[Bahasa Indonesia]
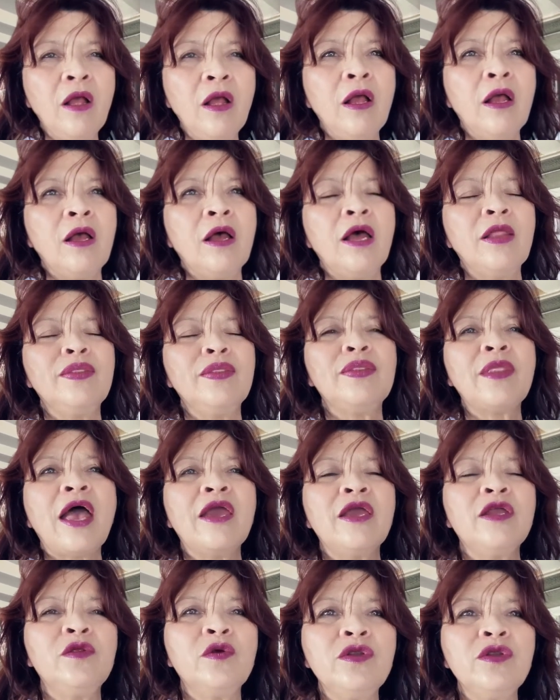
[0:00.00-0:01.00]
Entah
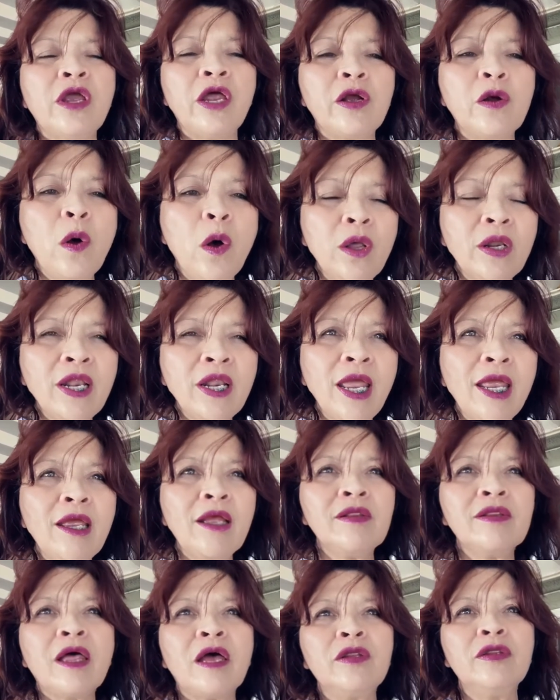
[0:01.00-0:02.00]
itu dia goreng,
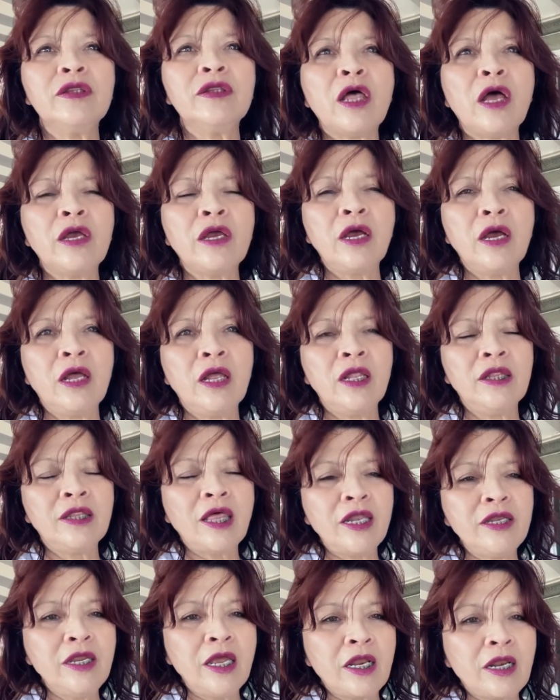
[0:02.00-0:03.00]
entah entah entah
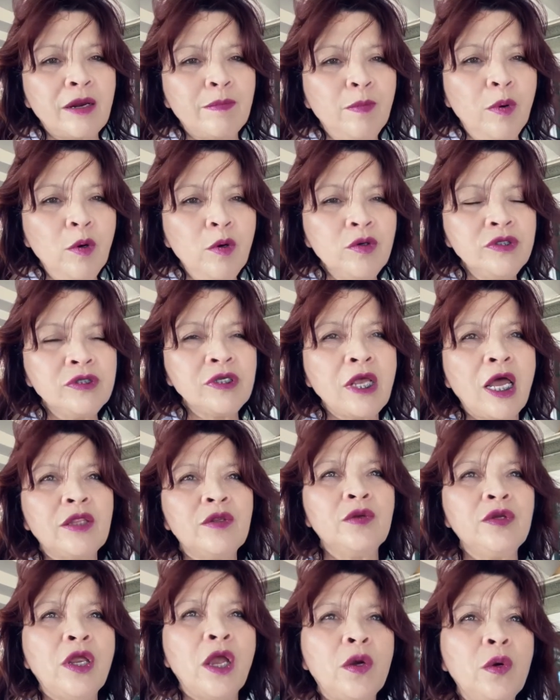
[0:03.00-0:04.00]
dia rebus atau
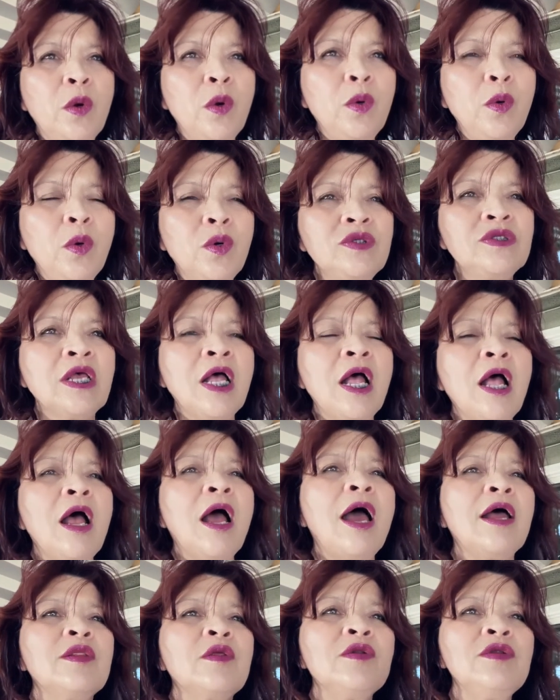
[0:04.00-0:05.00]
dia kukus
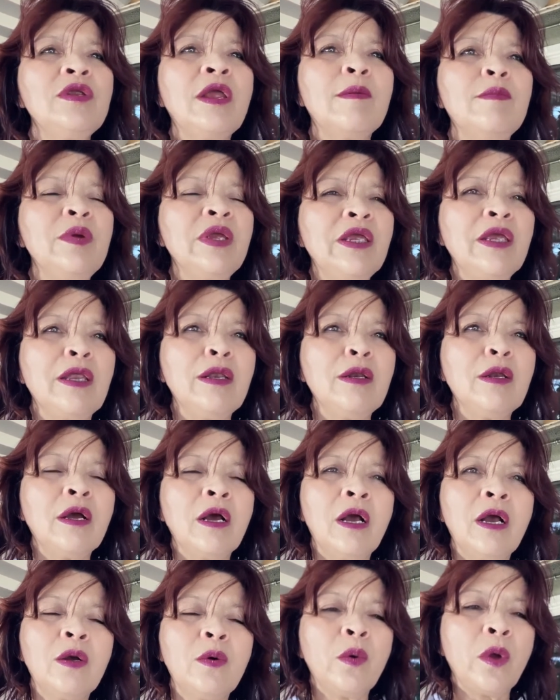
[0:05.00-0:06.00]
atau dia bikin e,
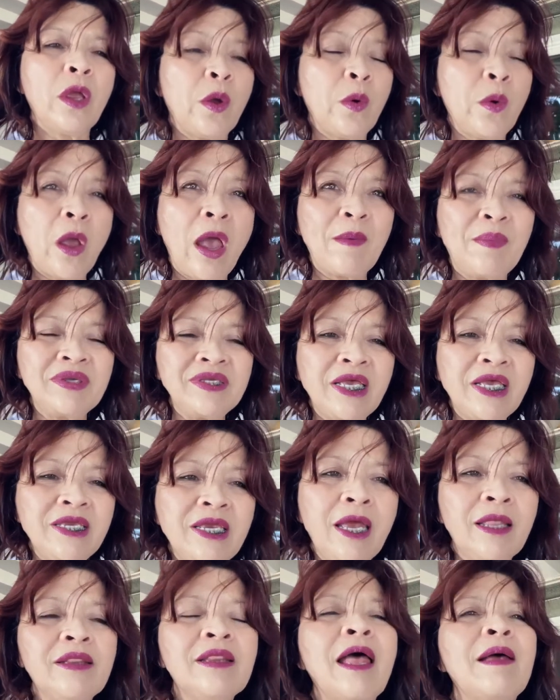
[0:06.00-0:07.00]
kue-kue apa
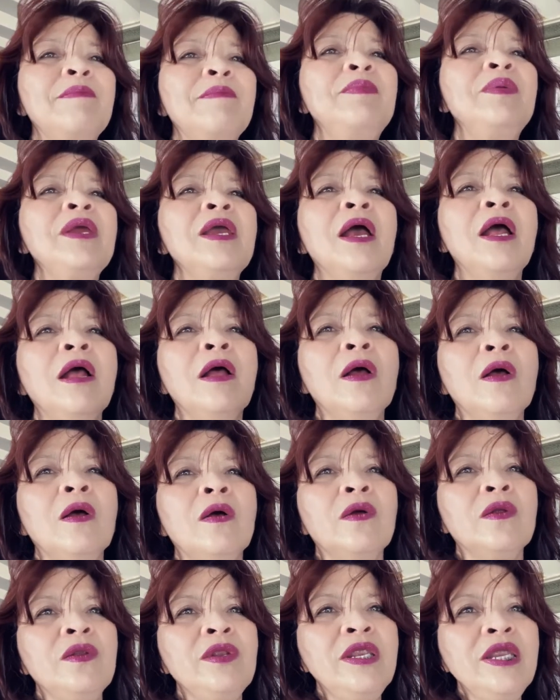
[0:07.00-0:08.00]
saja, tapi
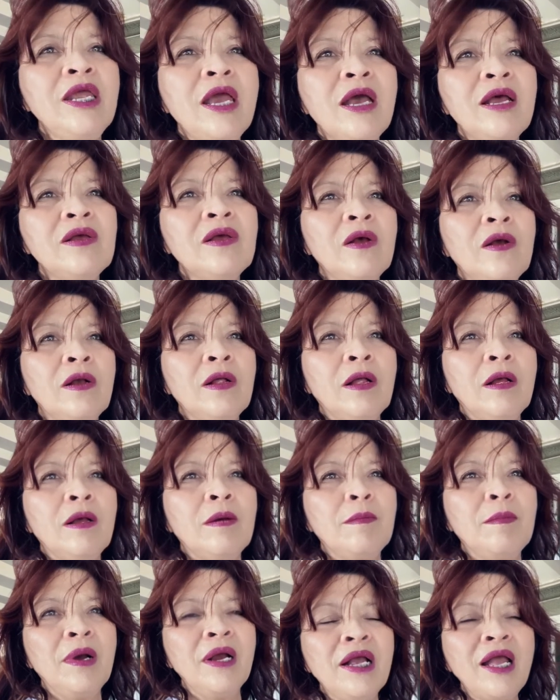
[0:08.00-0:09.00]
dia
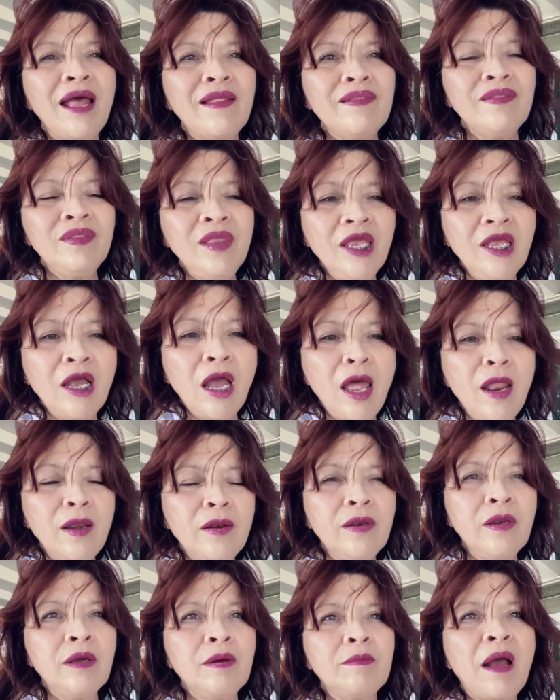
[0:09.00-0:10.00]

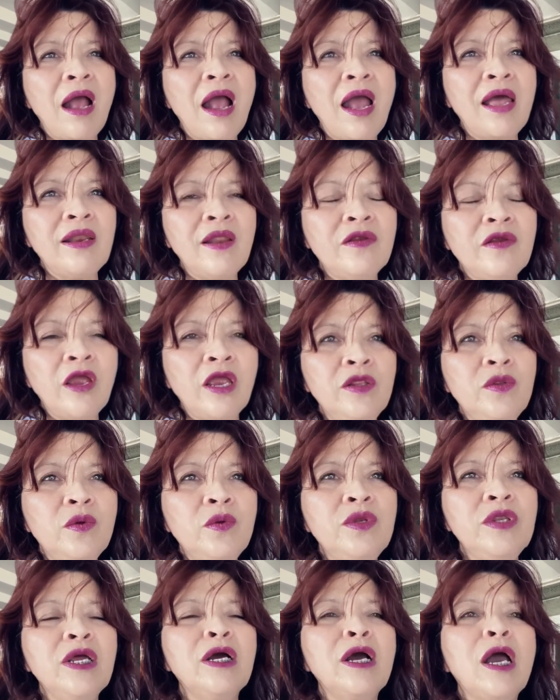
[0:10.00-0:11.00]
menggantikan makanannya itu
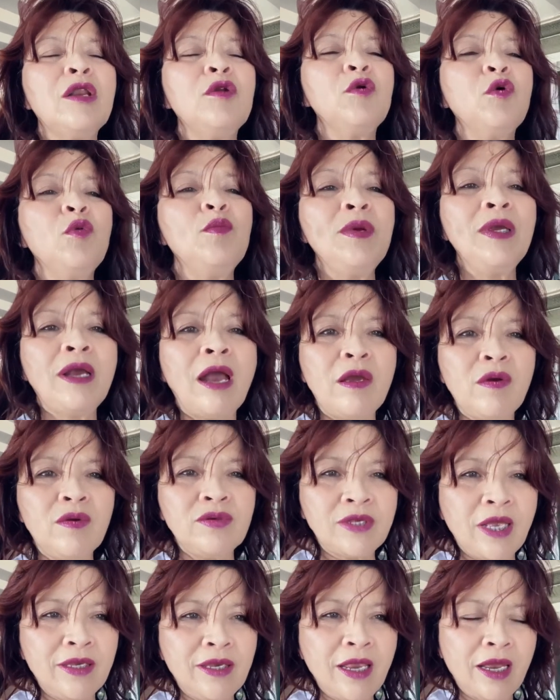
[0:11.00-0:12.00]
dengan ubi kayu
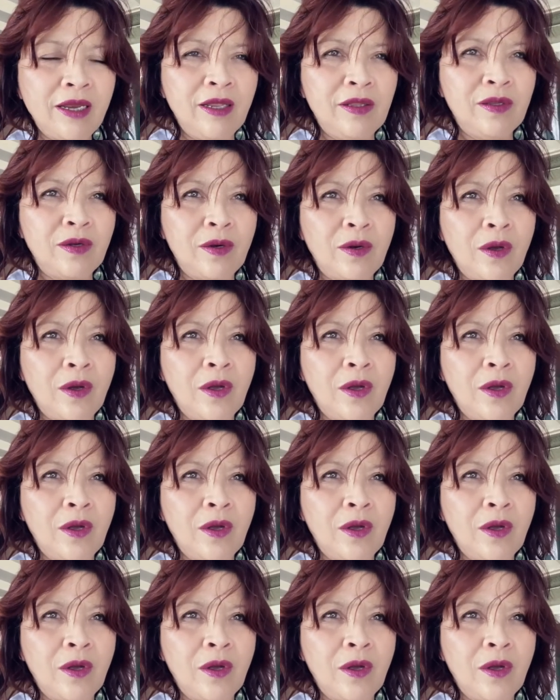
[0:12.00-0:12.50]
saja gitu loh.